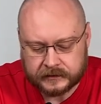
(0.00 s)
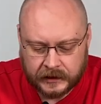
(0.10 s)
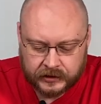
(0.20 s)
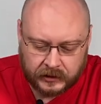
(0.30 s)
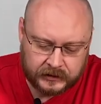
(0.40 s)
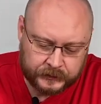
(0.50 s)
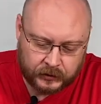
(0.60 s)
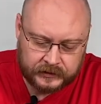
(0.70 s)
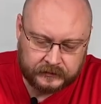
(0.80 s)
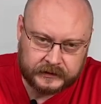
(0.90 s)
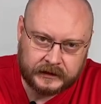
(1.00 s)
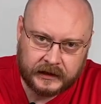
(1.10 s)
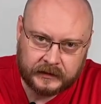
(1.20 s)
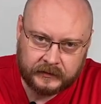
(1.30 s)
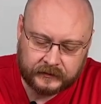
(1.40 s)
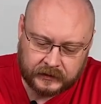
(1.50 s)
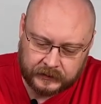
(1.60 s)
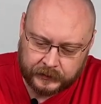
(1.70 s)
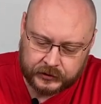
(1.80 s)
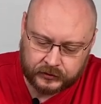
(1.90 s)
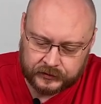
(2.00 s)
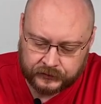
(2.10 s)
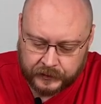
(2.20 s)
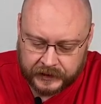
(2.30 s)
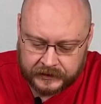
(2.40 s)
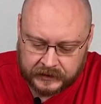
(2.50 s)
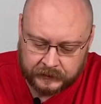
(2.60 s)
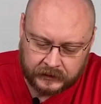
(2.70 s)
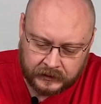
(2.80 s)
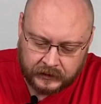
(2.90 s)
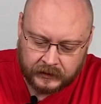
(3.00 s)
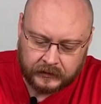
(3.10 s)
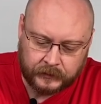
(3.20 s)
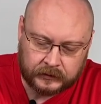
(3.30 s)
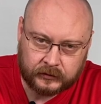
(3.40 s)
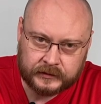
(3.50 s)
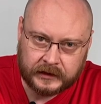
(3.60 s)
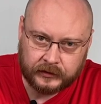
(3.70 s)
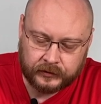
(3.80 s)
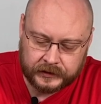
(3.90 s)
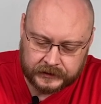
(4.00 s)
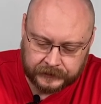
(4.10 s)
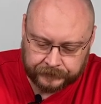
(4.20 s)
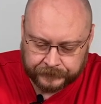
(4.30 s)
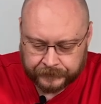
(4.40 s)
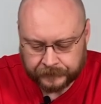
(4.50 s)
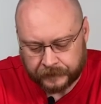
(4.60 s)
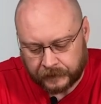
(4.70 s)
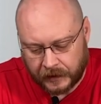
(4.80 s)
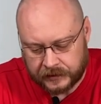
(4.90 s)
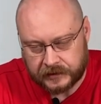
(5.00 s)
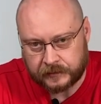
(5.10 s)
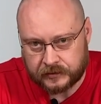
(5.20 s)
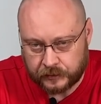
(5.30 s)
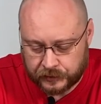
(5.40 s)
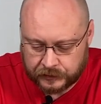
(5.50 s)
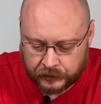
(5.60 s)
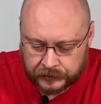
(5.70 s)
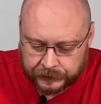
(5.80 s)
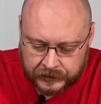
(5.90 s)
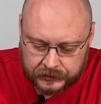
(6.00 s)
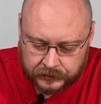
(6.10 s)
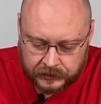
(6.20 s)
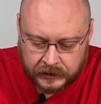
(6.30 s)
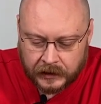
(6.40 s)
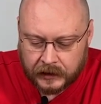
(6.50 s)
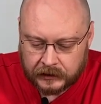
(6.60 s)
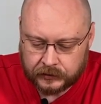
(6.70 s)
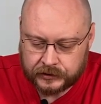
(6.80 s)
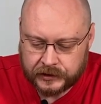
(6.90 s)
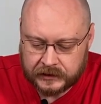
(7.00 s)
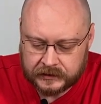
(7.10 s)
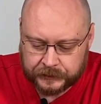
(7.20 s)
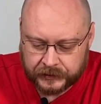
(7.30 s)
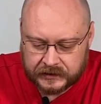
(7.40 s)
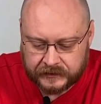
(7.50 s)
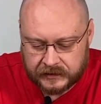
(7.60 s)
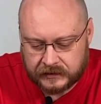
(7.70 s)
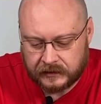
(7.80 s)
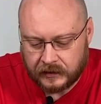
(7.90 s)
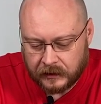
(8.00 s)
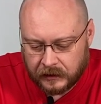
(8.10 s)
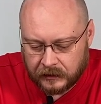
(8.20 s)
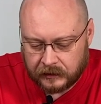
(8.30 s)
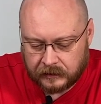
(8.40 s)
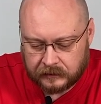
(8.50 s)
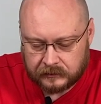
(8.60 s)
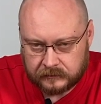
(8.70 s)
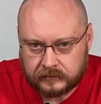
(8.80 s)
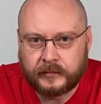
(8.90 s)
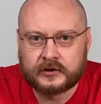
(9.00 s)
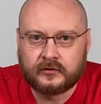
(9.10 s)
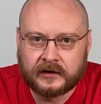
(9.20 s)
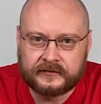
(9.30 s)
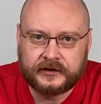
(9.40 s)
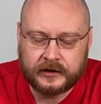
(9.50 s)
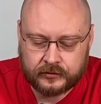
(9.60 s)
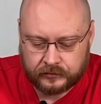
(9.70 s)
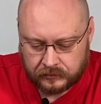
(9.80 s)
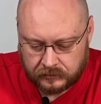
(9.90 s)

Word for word: Сначала использовался для отбивки колпачок с двумя рисками, потом с одной риской. Я сейчас объясню, почему это происходит. То есть сейчас производитель э, пошел навстречу,